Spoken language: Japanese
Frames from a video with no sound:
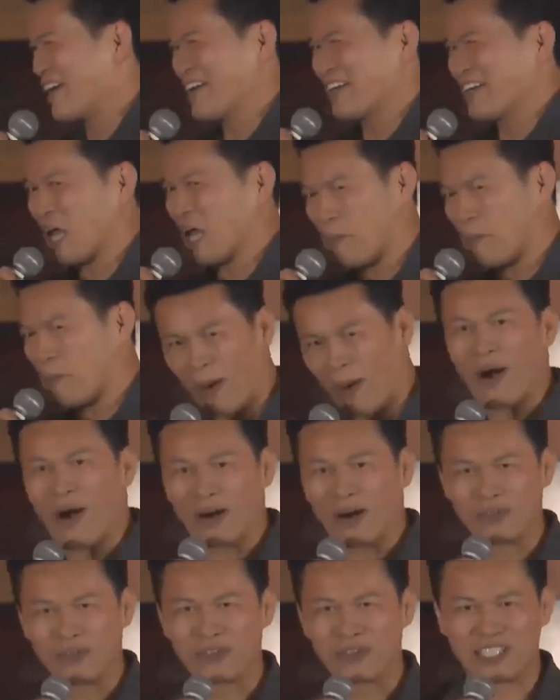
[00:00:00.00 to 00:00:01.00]
いや
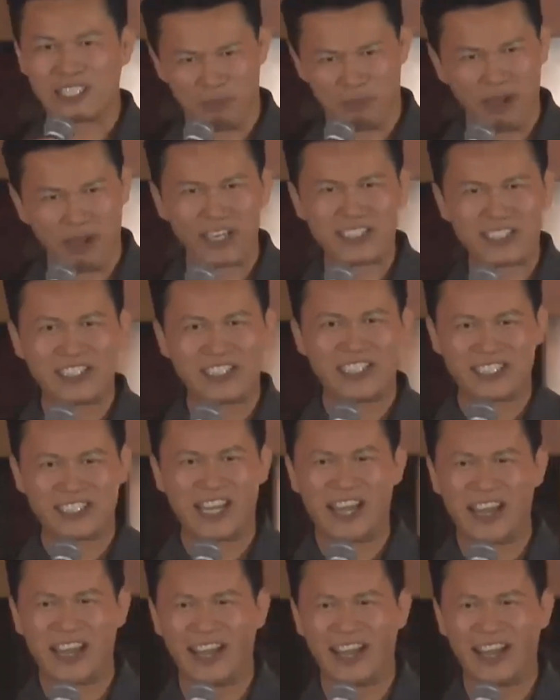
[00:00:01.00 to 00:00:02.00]
パワフルで素晴らしいですね